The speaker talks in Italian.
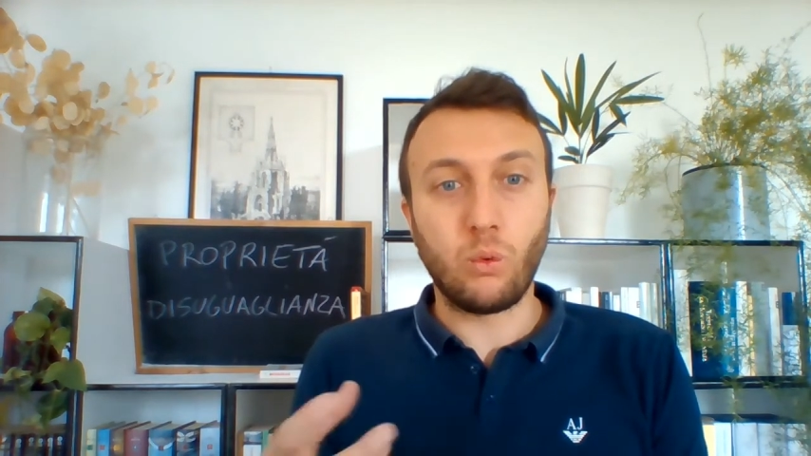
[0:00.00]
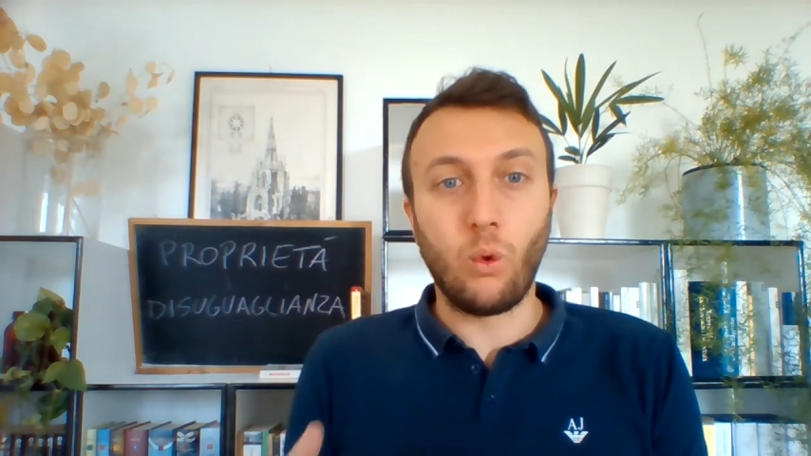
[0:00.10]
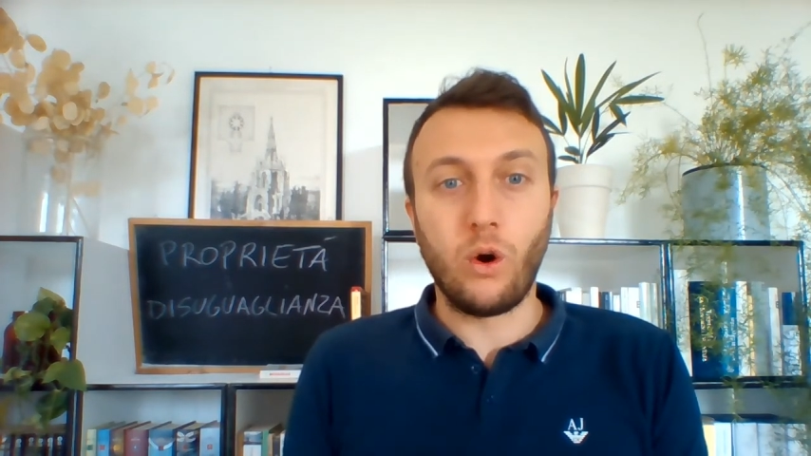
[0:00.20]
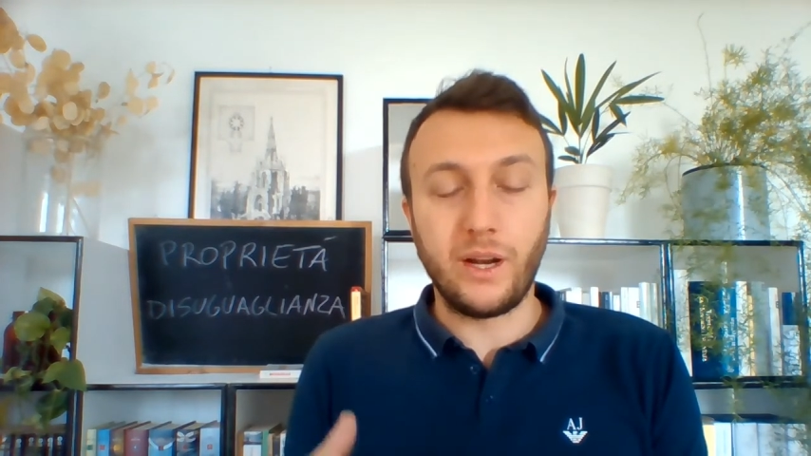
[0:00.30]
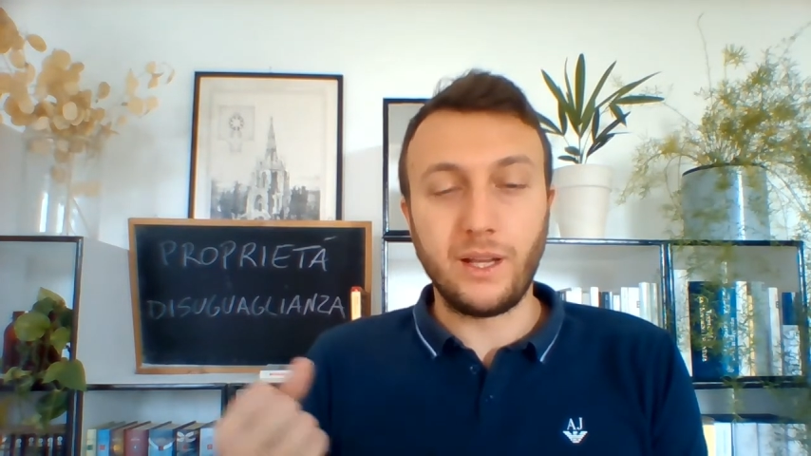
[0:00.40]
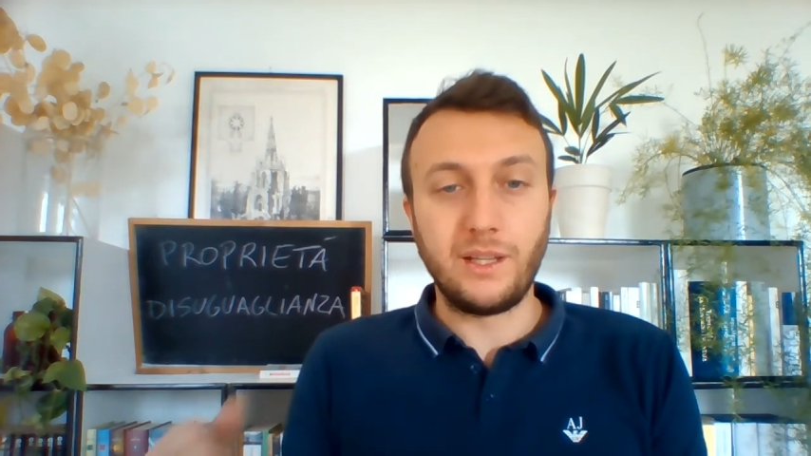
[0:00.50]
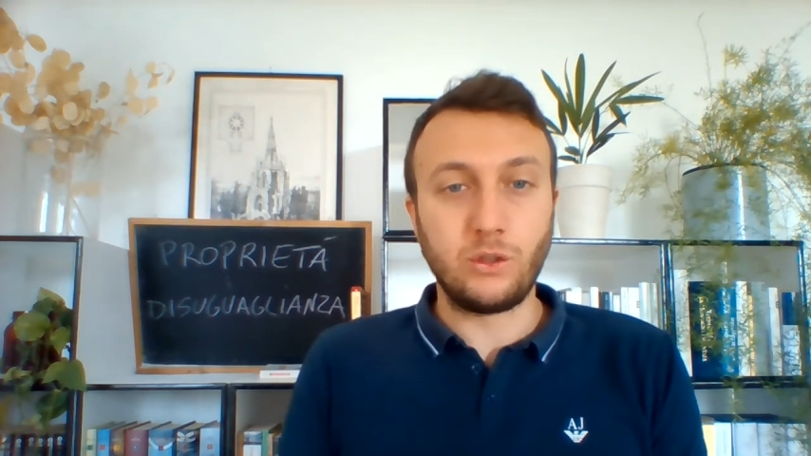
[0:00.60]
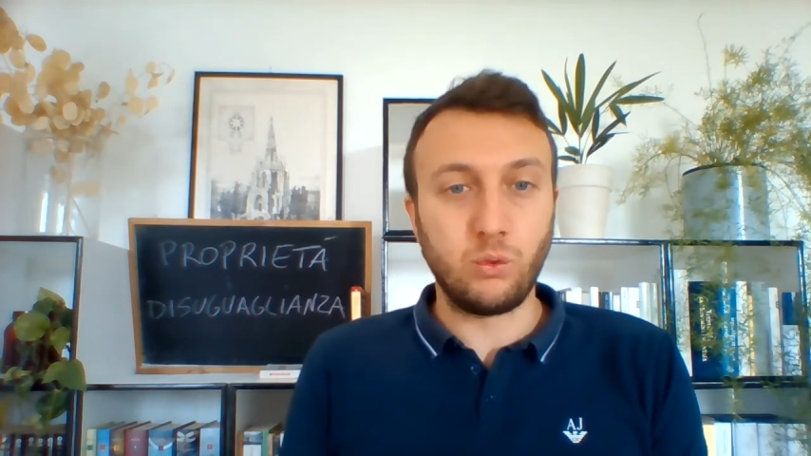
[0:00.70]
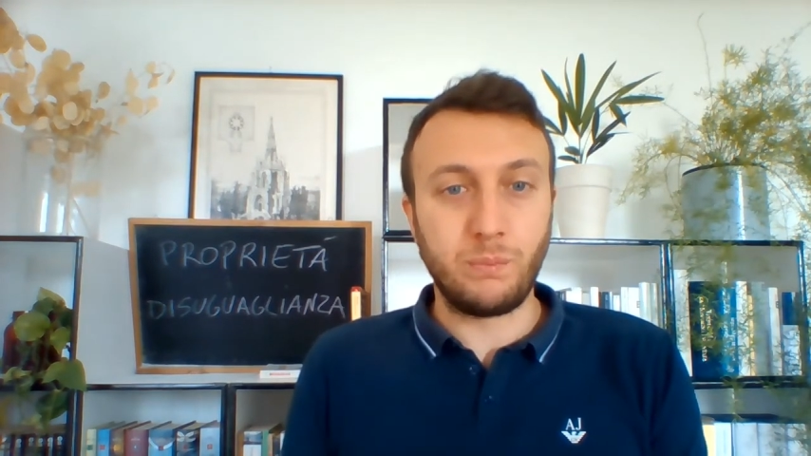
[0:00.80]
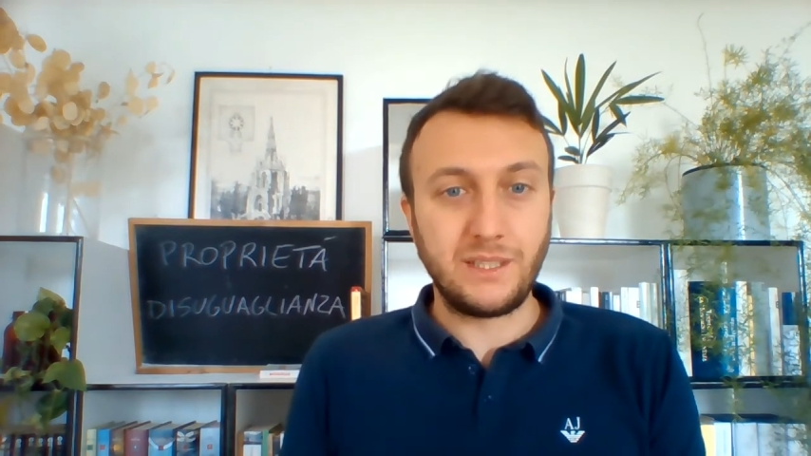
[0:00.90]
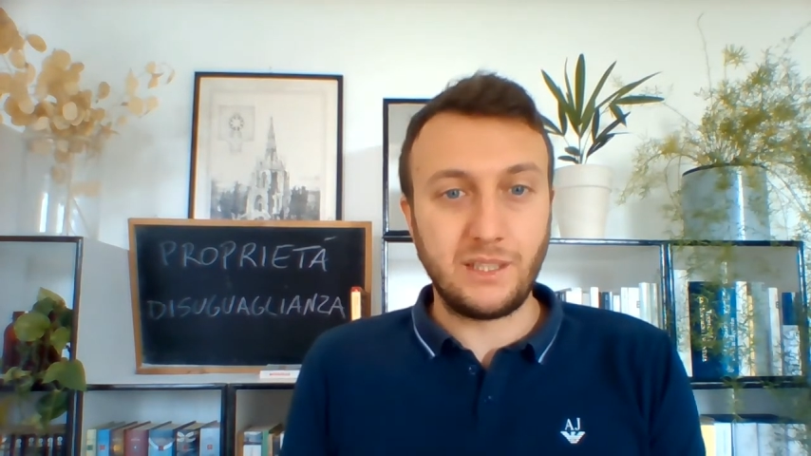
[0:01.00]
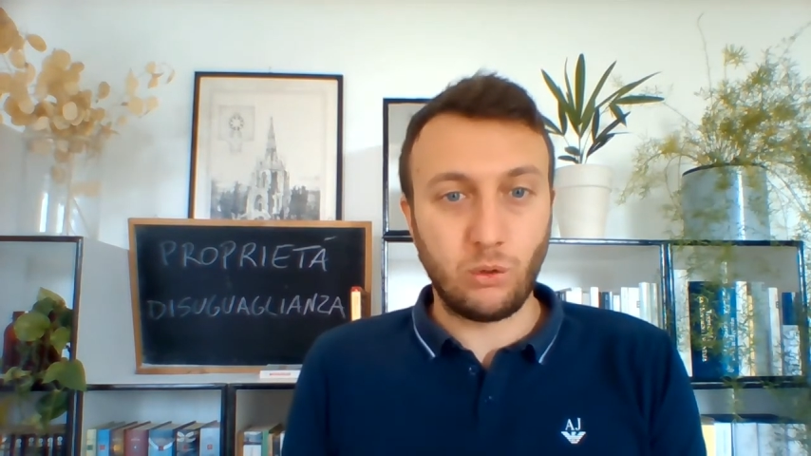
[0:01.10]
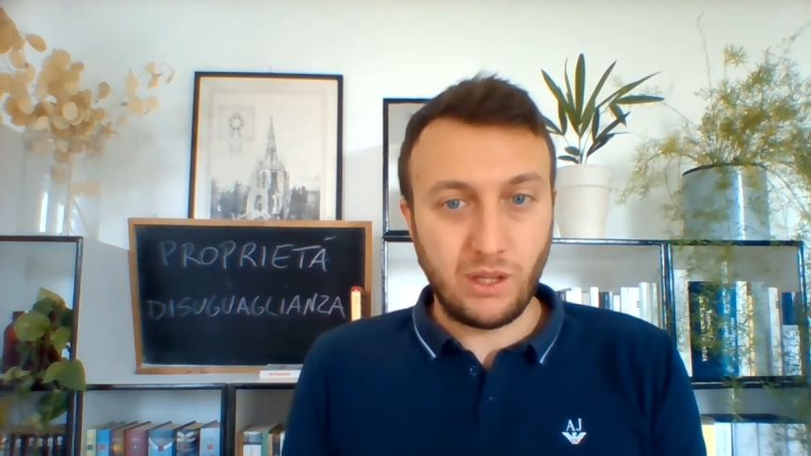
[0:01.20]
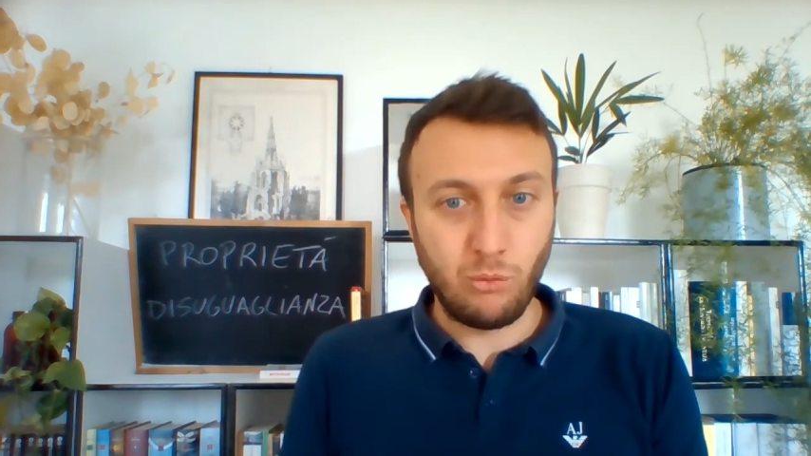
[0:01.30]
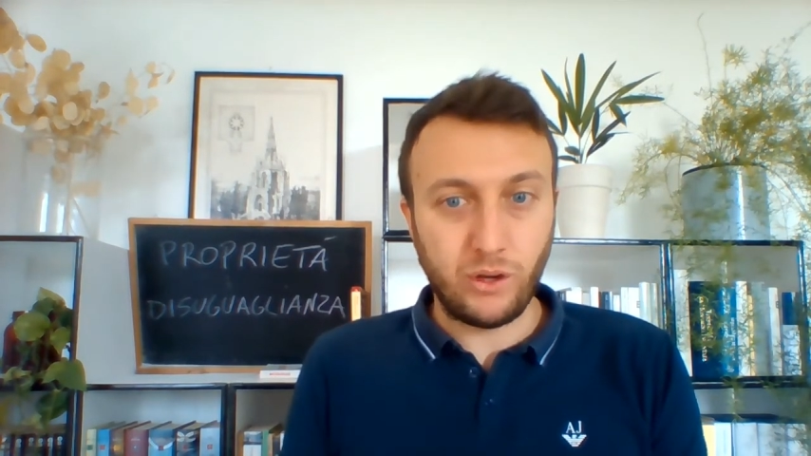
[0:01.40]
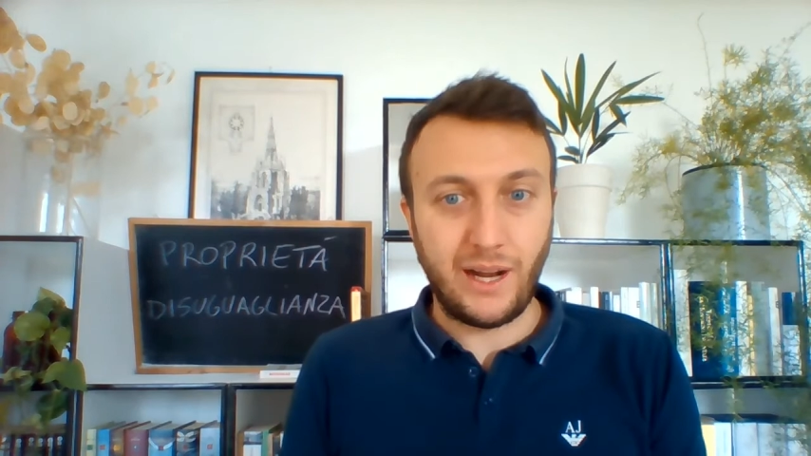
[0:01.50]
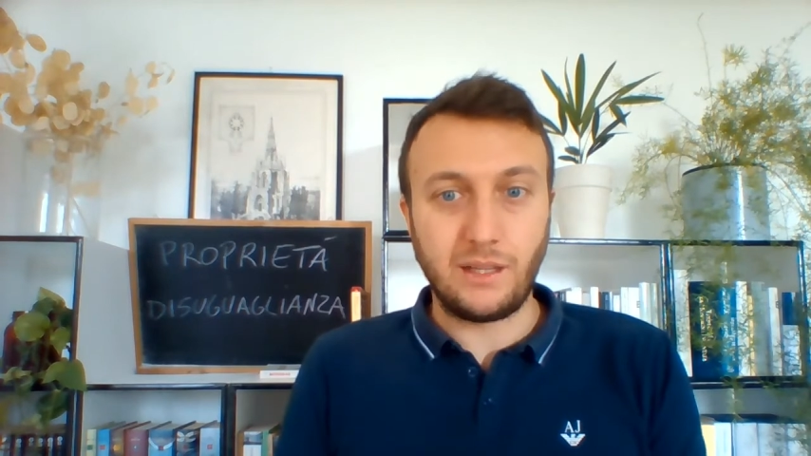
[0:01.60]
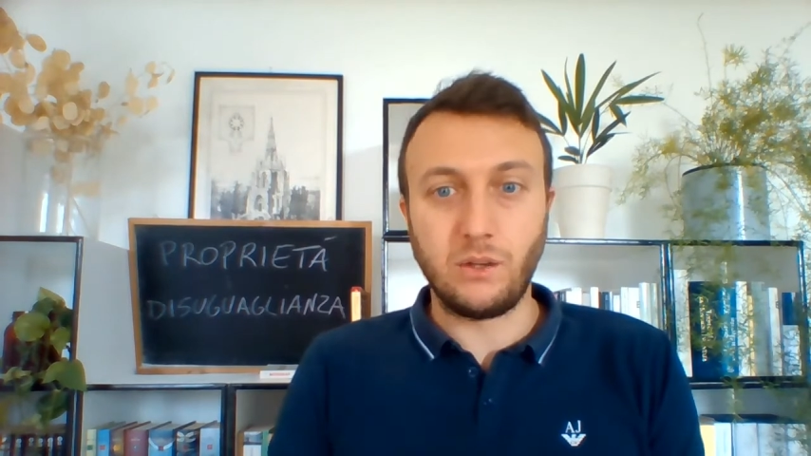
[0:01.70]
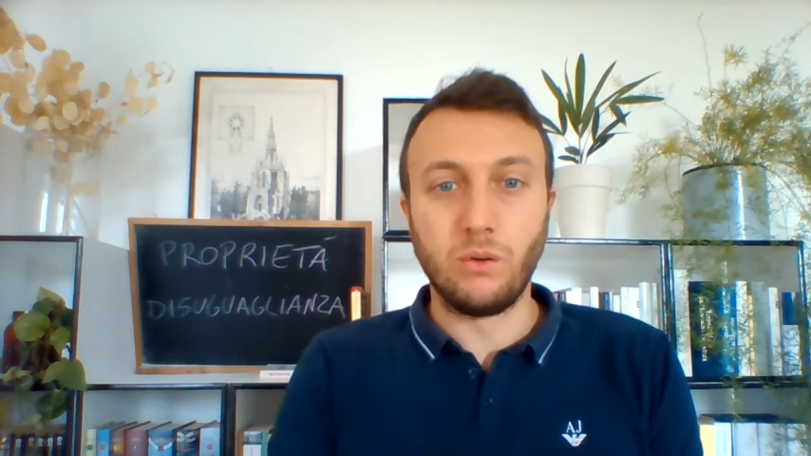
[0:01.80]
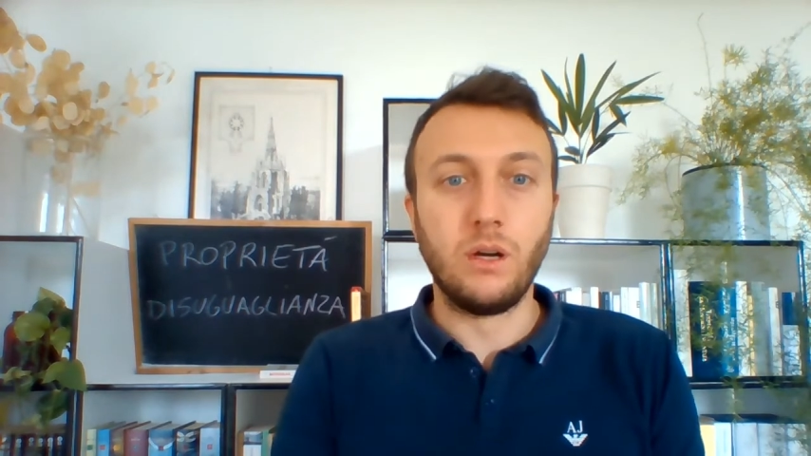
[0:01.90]
cuore del suo pensiero
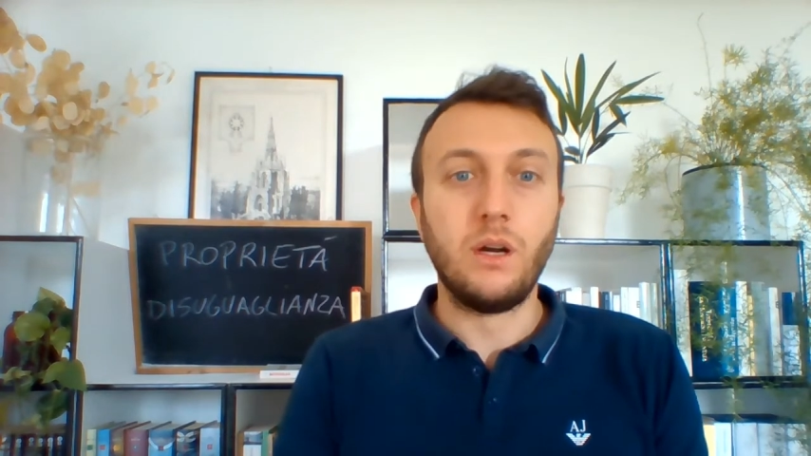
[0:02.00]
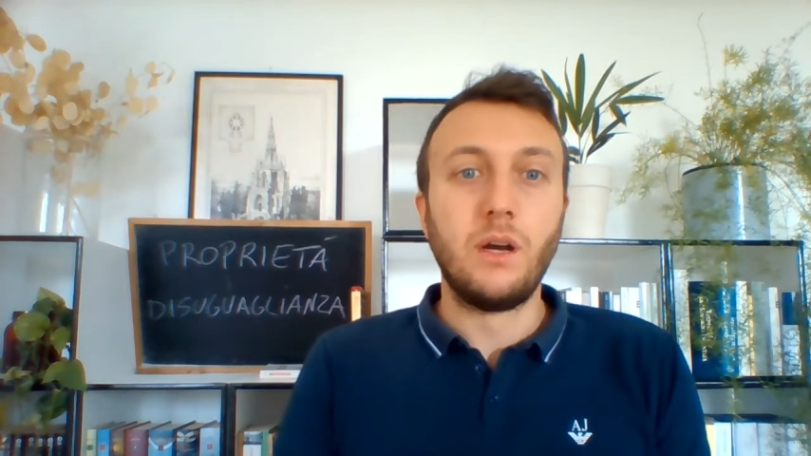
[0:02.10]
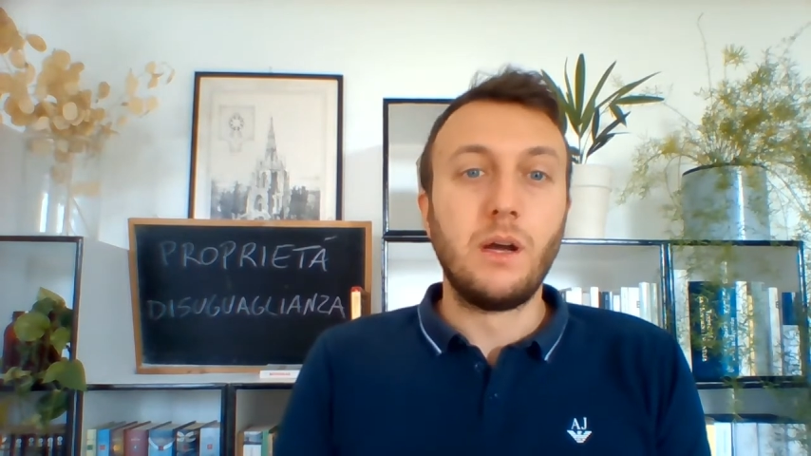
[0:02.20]
democratico